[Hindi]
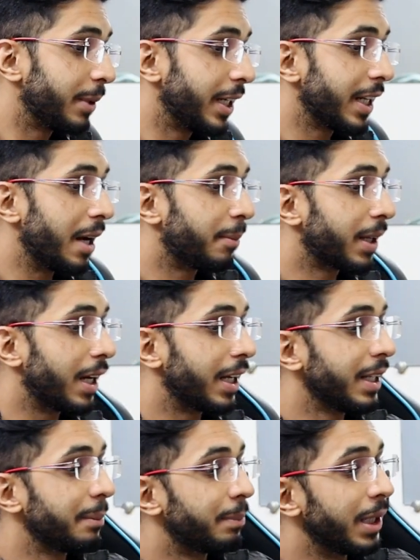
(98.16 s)
अपडेट यहाँ पर आ रही
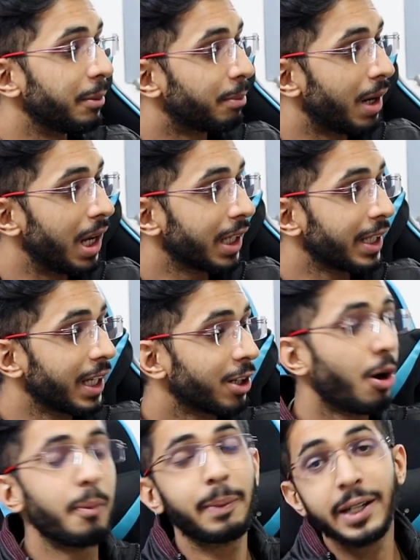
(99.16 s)
है पेपाल के
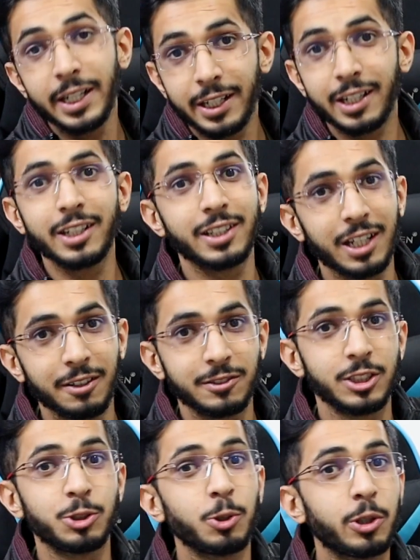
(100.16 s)
कॉम्पिटिटर की तरफ
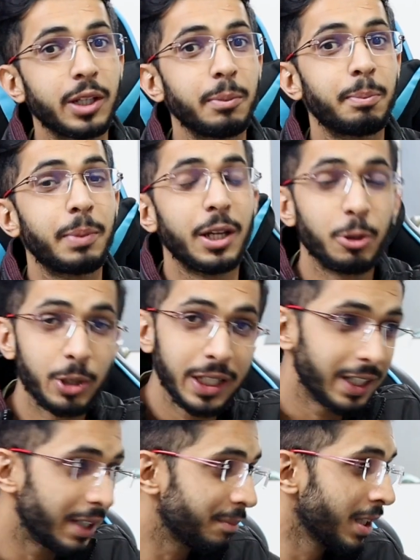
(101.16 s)
से जो कि
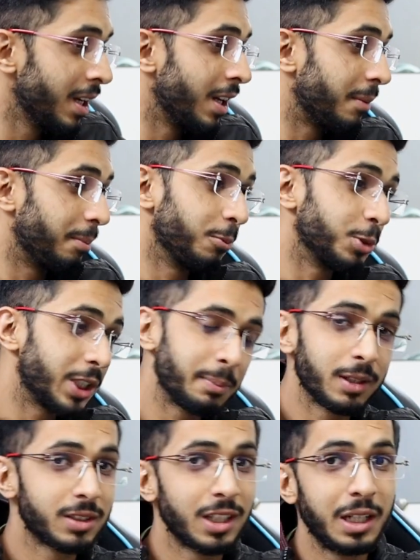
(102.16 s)
पेयोनीर है मुझे
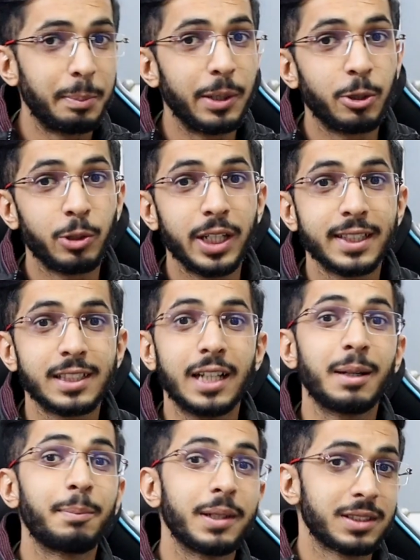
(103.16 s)
पर्सनली पेयोनियर
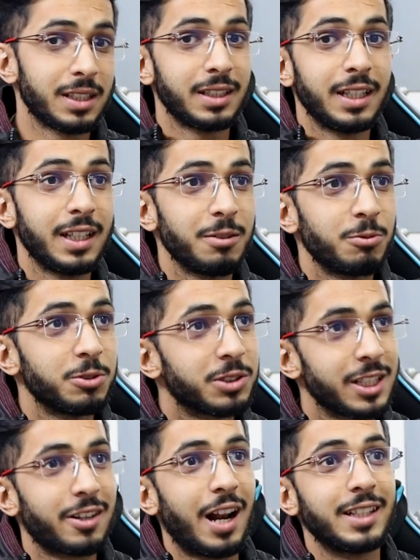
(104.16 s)
ज़्यादा पसंद है
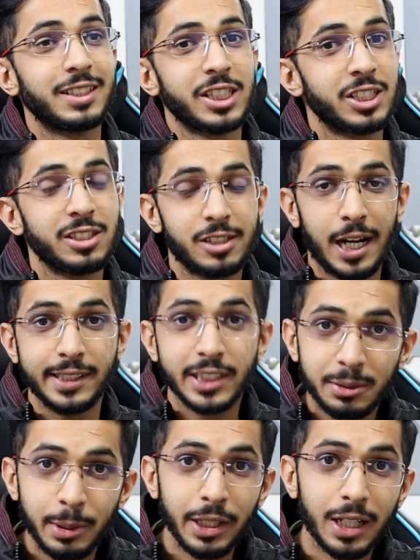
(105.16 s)
उसके ट्रांजेक्शन
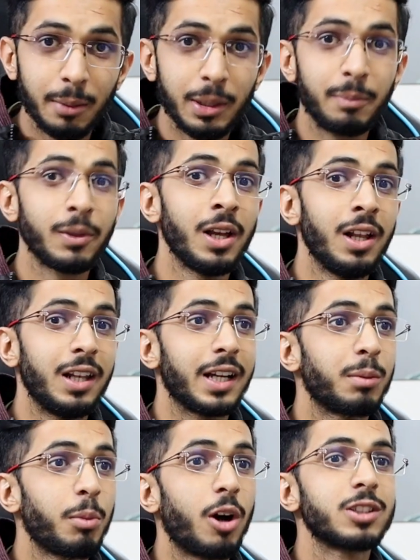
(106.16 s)
चार्जेस भी कम हैं
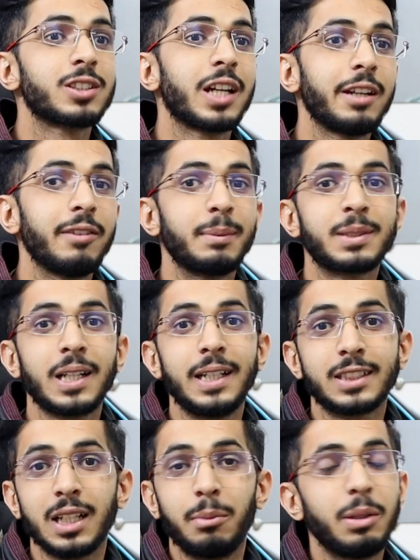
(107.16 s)
लेकिन बहुत सारी
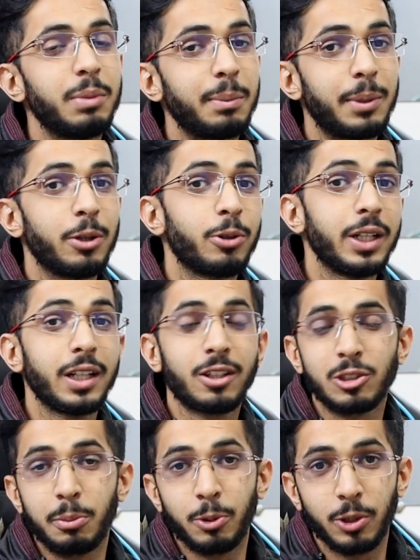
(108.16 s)
वेबसाइट्स अभी भी पेयोनियर को
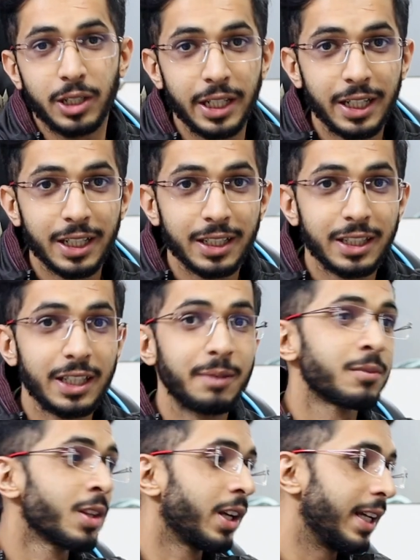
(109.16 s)
सपोर्ट नहीं करती है
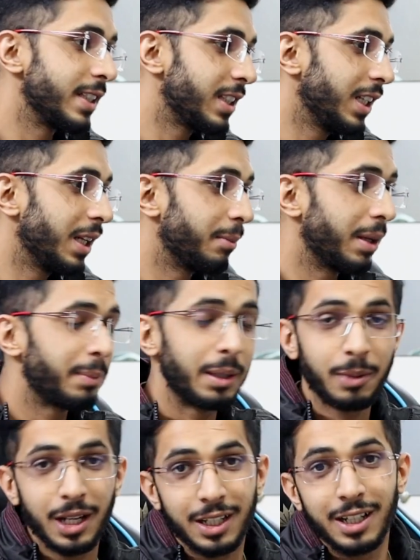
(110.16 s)
इसीलिए मैं
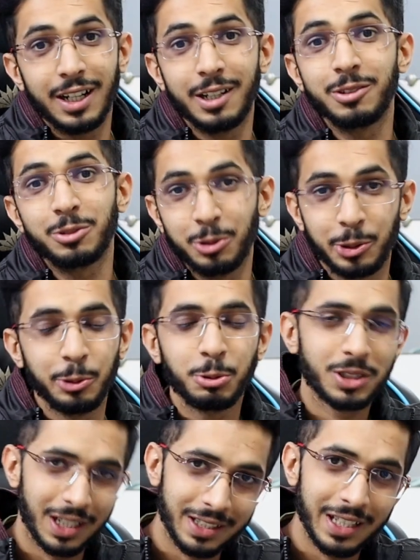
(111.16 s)
पेपाल का तो यूज़
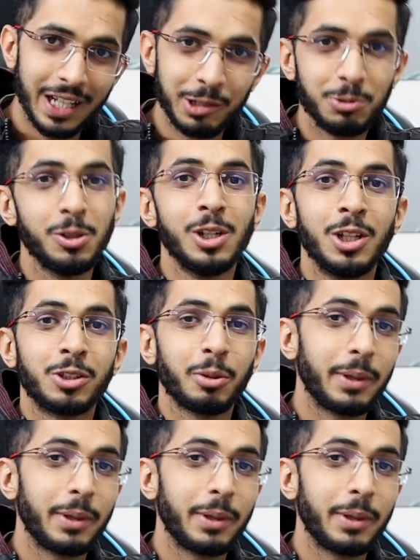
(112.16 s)
करता ही हूँ तो